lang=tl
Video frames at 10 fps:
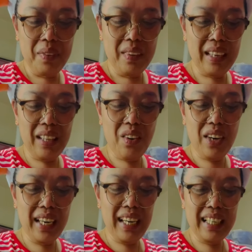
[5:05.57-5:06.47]
Sana
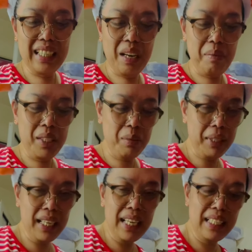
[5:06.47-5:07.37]
okay lang siya. Medyo
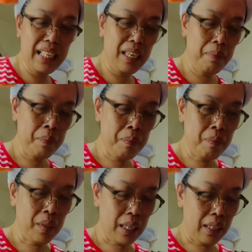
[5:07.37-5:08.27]
matigas eh.
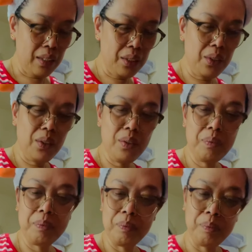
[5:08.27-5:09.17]
So,
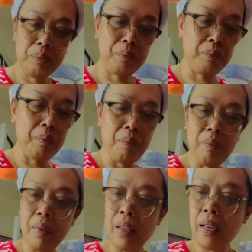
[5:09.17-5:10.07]

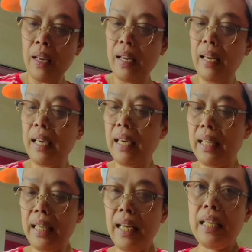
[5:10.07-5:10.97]
lagyan
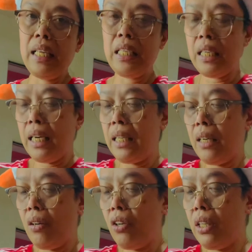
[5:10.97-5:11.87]
na natin siya
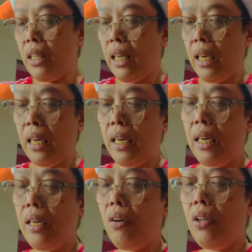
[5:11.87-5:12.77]
ng
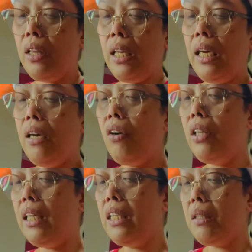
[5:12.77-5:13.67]
konding, konting
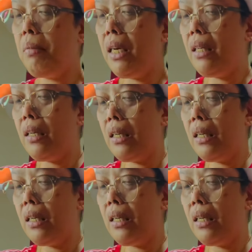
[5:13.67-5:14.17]
condensed milk.